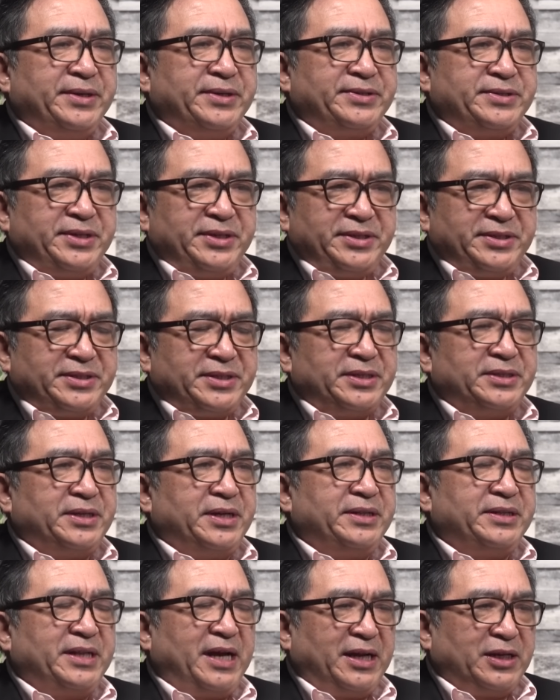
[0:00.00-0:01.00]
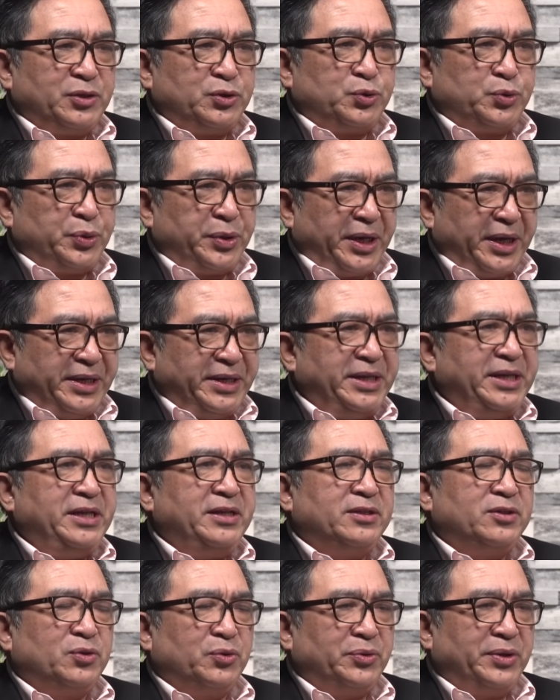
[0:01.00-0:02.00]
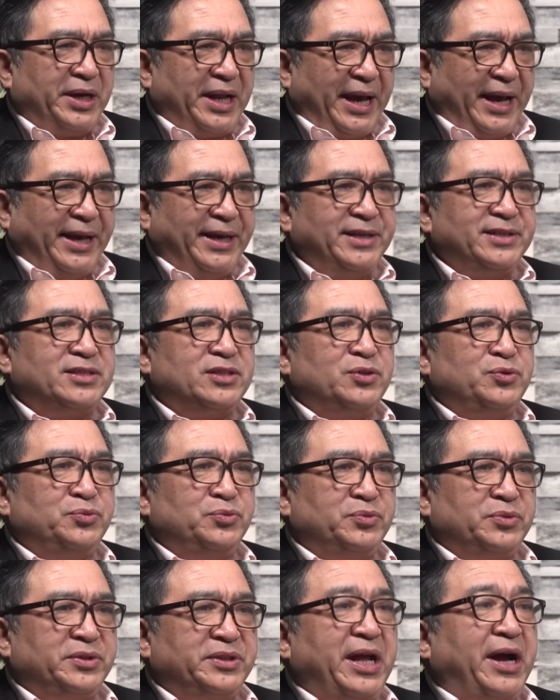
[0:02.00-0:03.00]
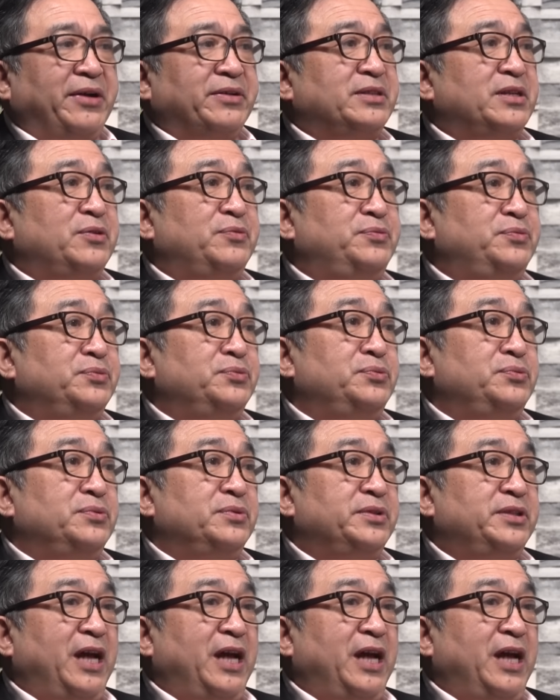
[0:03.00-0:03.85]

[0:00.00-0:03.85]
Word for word: 这些人他的权力都来自于党的赋予，